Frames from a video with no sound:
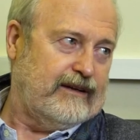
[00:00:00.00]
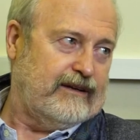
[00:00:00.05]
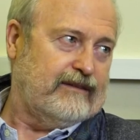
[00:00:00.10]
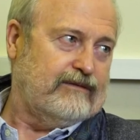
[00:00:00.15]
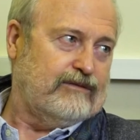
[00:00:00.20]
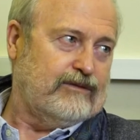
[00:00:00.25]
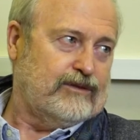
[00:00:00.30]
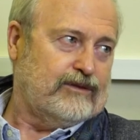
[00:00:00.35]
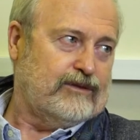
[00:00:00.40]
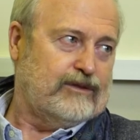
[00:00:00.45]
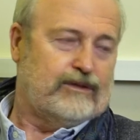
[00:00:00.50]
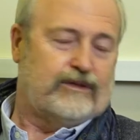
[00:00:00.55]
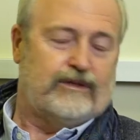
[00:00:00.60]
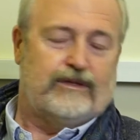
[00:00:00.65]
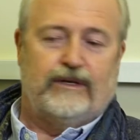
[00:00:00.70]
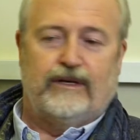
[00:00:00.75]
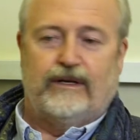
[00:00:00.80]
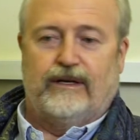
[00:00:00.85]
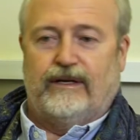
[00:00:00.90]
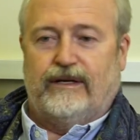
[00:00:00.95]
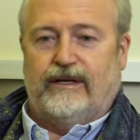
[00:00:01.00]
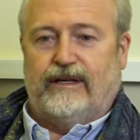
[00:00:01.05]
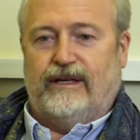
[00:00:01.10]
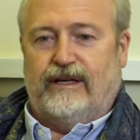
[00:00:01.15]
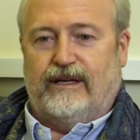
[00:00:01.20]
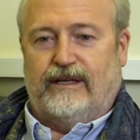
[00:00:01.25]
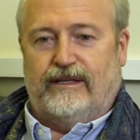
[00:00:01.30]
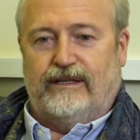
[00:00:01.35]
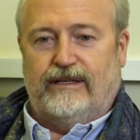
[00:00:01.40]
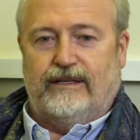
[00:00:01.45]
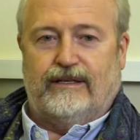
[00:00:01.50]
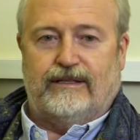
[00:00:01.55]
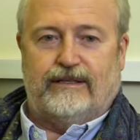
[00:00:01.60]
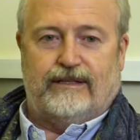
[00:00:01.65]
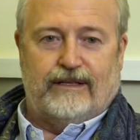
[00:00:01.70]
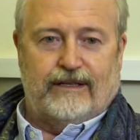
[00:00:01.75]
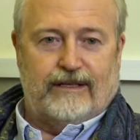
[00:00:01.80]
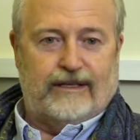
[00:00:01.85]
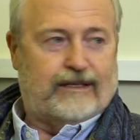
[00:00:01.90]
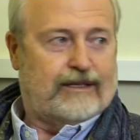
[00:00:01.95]
Вот. И они
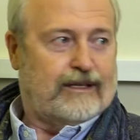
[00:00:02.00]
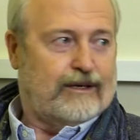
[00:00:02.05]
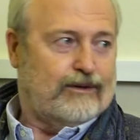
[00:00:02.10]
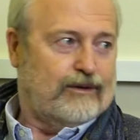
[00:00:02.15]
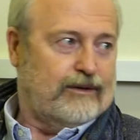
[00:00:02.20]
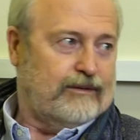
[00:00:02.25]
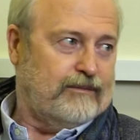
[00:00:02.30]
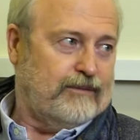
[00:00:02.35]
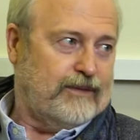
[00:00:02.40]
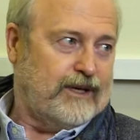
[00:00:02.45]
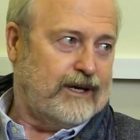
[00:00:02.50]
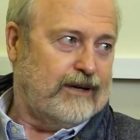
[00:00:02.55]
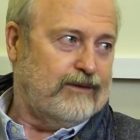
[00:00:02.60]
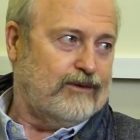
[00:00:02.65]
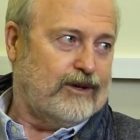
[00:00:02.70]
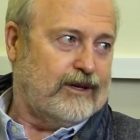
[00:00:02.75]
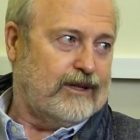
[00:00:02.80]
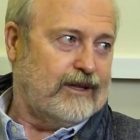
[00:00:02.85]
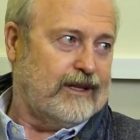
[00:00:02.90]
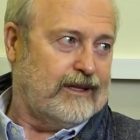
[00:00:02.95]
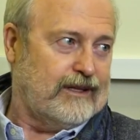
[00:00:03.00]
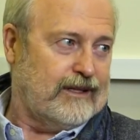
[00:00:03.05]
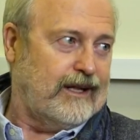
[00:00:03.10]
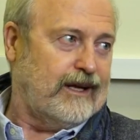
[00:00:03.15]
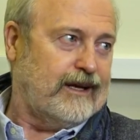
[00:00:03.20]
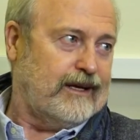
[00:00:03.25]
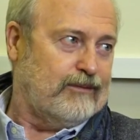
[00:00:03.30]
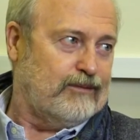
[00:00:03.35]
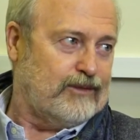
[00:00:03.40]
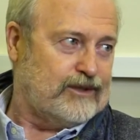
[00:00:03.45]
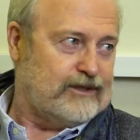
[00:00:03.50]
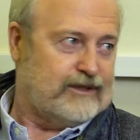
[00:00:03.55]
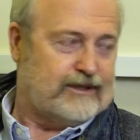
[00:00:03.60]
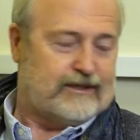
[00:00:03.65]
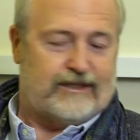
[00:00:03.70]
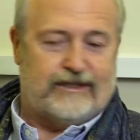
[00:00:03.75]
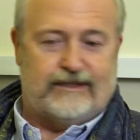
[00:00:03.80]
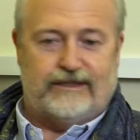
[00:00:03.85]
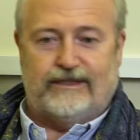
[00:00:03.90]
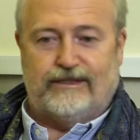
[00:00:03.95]
открыли такой меховой клондайк, можно
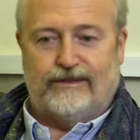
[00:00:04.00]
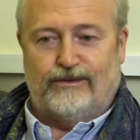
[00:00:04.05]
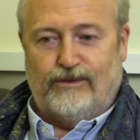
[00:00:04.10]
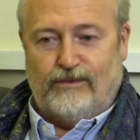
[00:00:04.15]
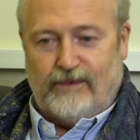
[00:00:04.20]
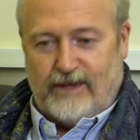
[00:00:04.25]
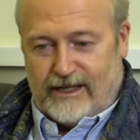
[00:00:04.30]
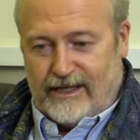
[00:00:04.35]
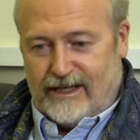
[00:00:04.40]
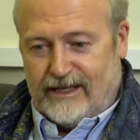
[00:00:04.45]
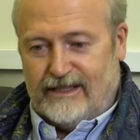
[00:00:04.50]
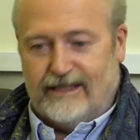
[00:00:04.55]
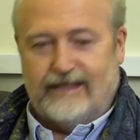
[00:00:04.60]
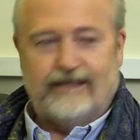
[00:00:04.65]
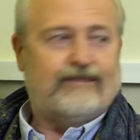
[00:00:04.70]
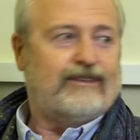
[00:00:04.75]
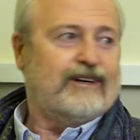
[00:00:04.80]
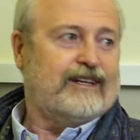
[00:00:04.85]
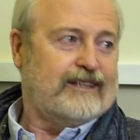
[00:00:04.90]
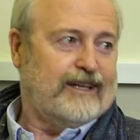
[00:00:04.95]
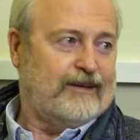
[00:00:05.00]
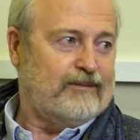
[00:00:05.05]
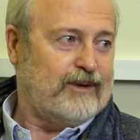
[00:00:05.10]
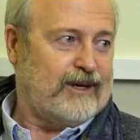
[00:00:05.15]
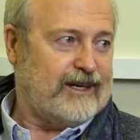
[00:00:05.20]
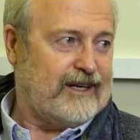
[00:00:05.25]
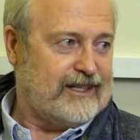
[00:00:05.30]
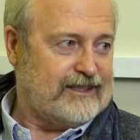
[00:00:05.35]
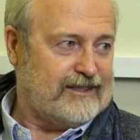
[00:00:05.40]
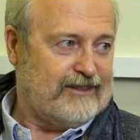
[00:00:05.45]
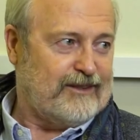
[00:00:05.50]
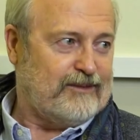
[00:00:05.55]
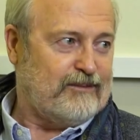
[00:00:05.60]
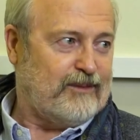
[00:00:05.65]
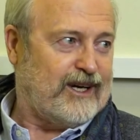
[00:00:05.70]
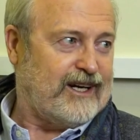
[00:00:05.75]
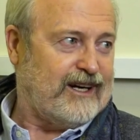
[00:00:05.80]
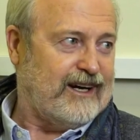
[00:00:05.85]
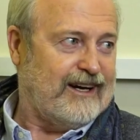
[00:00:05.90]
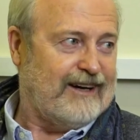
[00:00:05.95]
сказать. Ну, меха надо, когда и показывать
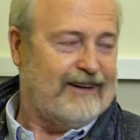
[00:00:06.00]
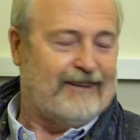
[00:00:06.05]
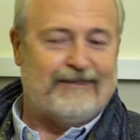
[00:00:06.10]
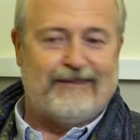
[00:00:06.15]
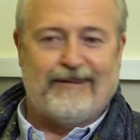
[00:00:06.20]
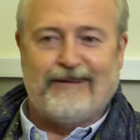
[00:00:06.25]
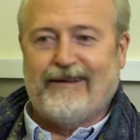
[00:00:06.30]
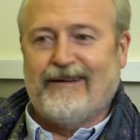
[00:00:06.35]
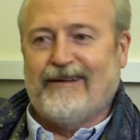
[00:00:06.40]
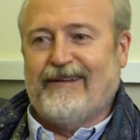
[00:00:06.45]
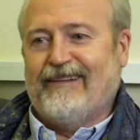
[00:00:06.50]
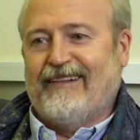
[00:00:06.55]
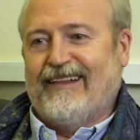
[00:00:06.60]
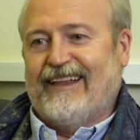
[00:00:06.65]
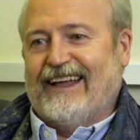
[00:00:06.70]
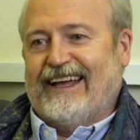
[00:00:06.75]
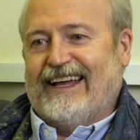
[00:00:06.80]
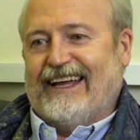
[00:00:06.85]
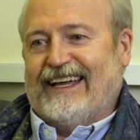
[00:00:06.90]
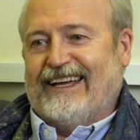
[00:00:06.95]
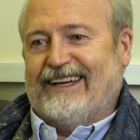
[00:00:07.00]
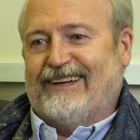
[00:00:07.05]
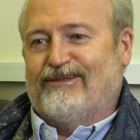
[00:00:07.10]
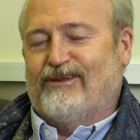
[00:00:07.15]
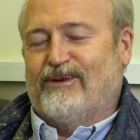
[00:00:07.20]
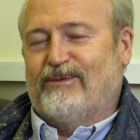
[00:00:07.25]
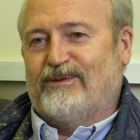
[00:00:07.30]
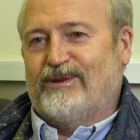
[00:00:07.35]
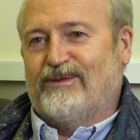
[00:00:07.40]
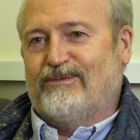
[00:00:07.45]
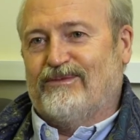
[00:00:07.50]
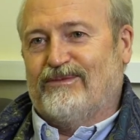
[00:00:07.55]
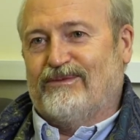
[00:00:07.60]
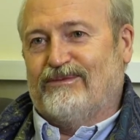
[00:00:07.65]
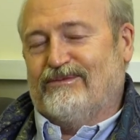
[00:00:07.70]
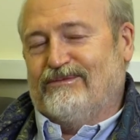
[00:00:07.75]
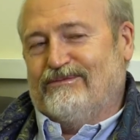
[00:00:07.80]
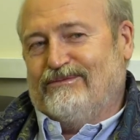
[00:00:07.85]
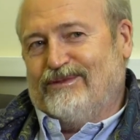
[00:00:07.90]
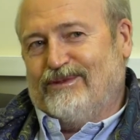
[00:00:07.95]
меха. И, в общем,
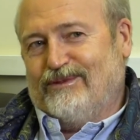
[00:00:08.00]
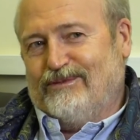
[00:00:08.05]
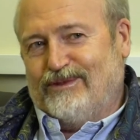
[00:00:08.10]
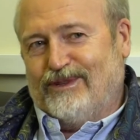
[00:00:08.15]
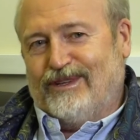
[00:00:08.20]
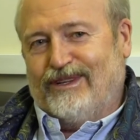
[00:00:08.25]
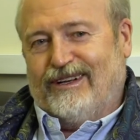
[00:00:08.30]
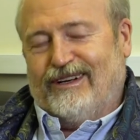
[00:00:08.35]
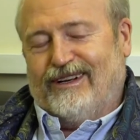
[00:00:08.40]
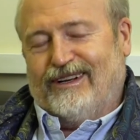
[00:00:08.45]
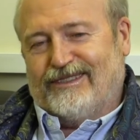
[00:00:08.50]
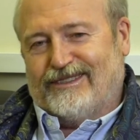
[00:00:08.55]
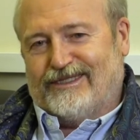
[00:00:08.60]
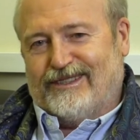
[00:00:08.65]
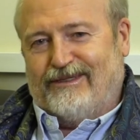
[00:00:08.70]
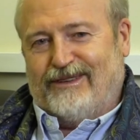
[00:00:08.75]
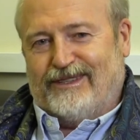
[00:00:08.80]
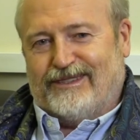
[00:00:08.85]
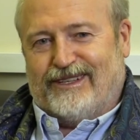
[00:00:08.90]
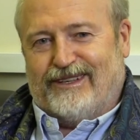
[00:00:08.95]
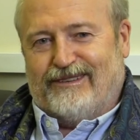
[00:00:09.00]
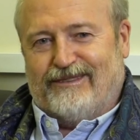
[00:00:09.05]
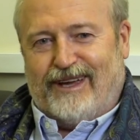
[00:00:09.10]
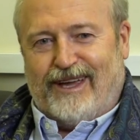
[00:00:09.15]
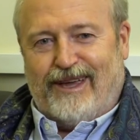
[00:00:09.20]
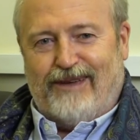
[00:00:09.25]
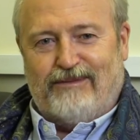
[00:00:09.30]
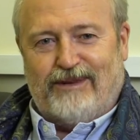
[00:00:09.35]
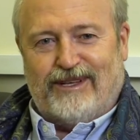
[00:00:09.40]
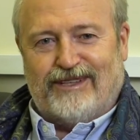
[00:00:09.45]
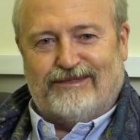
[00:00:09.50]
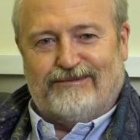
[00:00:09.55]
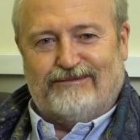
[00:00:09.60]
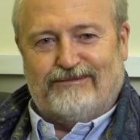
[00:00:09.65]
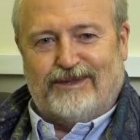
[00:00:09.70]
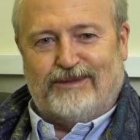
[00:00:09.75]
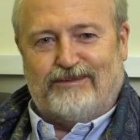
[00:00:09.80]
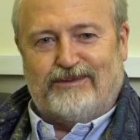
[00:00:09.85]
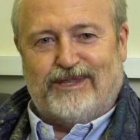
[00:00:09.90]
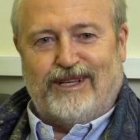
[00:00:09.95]
ну, тогда как в советское время
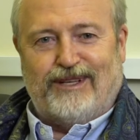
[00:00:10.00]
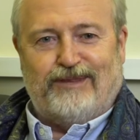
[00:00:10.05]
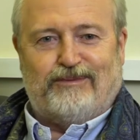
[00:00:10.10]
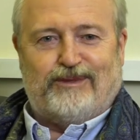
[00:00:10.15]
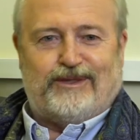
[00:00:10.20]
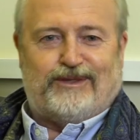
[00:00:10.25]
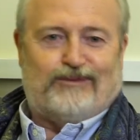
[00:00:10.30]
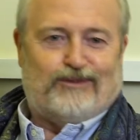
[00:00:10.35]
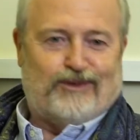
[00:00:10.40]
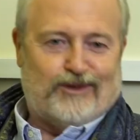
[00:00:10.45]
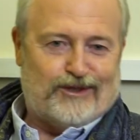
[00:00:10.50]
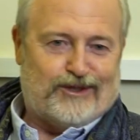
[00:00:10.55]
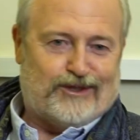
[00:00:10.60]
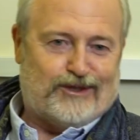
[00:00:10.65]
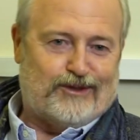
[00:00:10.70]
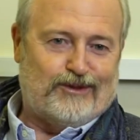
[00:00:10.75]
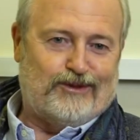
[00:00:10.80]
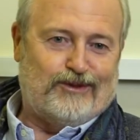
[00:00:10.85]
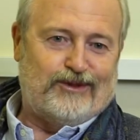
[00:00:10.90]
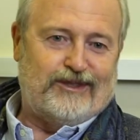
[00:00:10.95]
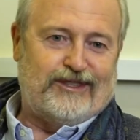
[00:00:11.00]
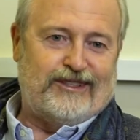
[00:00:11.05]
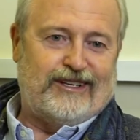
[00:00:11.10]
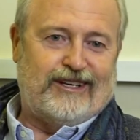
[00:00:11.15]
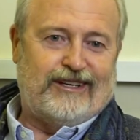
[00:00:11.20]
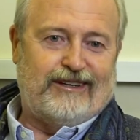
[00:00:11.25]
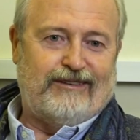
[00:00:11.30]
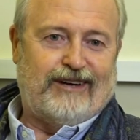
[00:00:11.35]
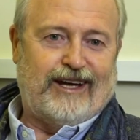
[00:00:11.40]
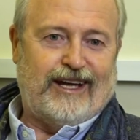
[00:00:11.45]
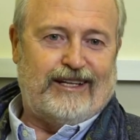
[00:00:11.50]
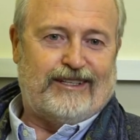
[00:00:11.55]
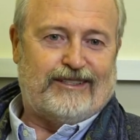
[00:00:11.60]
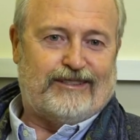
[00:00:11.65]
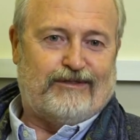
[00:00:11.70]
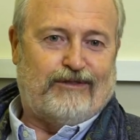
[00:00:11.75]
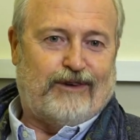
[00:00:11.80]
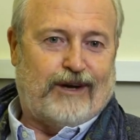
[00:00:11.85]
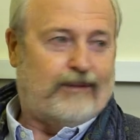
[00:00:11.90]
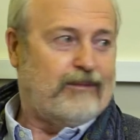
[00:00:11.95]
написали письмо от студии, договорились с
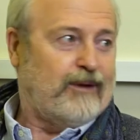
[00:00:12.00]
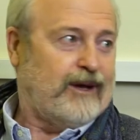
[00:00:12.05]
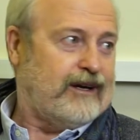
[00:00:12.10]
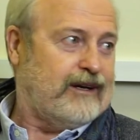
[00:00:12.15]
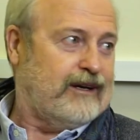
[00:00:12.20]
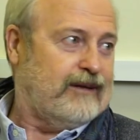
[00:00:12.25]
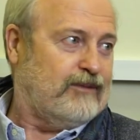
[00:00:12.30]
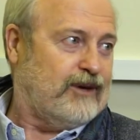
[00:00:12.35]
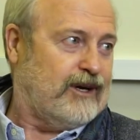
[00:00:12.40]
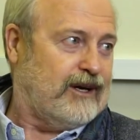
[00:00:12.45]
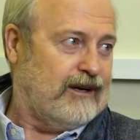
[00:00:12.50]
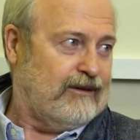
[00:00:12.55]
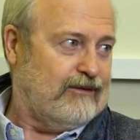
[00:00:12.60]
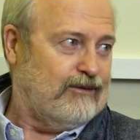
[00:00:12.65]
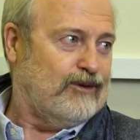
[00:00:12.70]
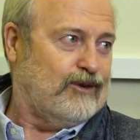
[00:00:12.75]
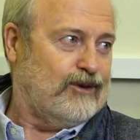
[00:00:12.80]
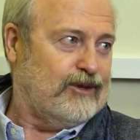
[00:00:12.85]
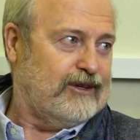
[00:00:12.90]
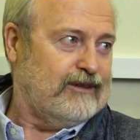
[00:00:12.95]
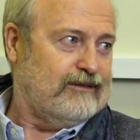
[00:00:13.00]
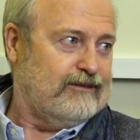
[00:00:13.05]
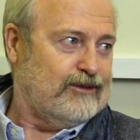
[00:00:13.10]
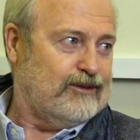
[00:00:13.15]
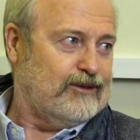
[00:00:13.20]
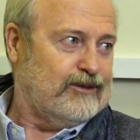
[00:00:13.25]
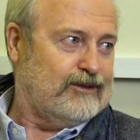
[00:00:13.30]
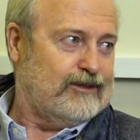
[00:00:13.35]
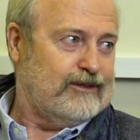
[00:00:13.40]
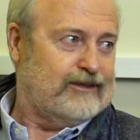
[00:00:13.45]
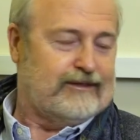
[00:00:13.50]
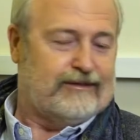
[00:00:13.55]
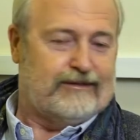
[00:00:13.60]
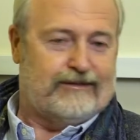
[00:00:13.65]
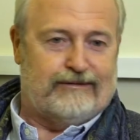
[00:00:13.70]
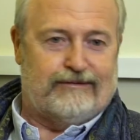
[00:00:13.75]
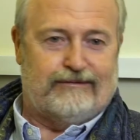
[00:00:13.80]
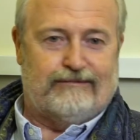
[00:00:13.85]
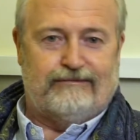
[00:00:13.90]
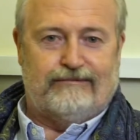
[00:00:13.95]
фабрикой меховой. Mm-hmm.
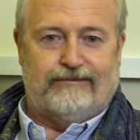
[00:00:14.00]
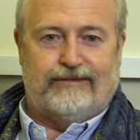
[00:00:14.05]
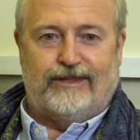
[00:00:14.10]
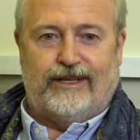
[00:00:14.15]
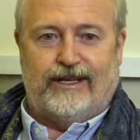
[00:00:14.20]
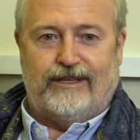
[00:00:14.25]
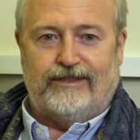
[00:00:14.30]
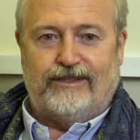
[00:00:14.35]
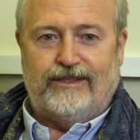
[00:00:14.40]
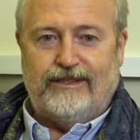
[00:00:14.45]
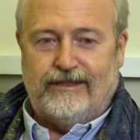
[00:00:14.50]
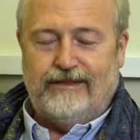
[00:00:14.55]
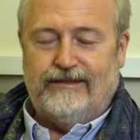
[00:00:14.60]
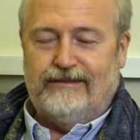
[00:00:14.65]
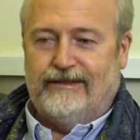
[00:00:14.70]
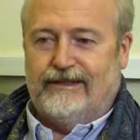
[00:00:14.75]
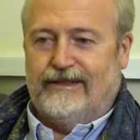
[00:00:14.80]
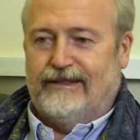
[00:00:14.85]
Вот. И они